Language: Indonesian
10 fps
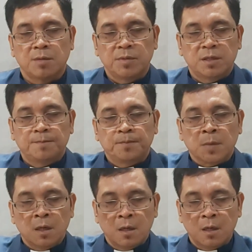Amin.
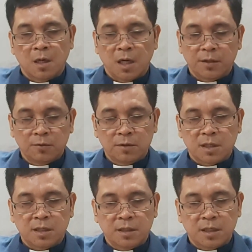
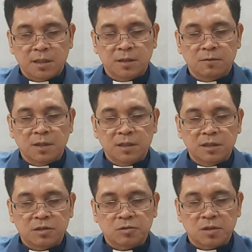Anugerah dari
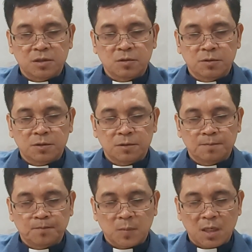Tuhan Yesus
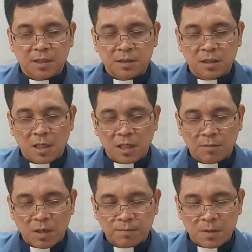Kristus, kasih
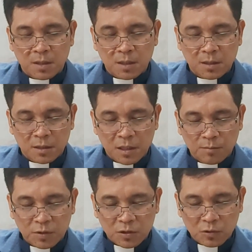Allah Bapa
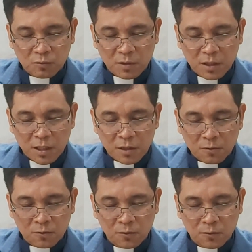dan persekutuan dengan
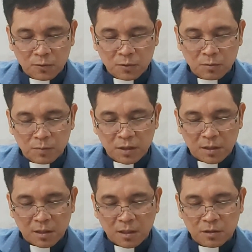Roh Kudus
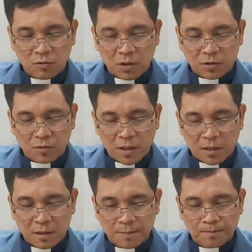menyertai
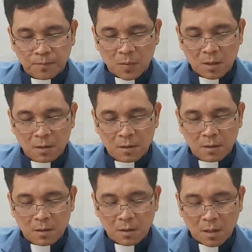saudara-saudara.
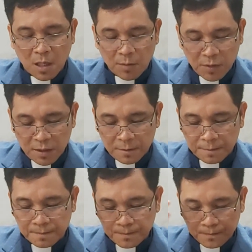Amin.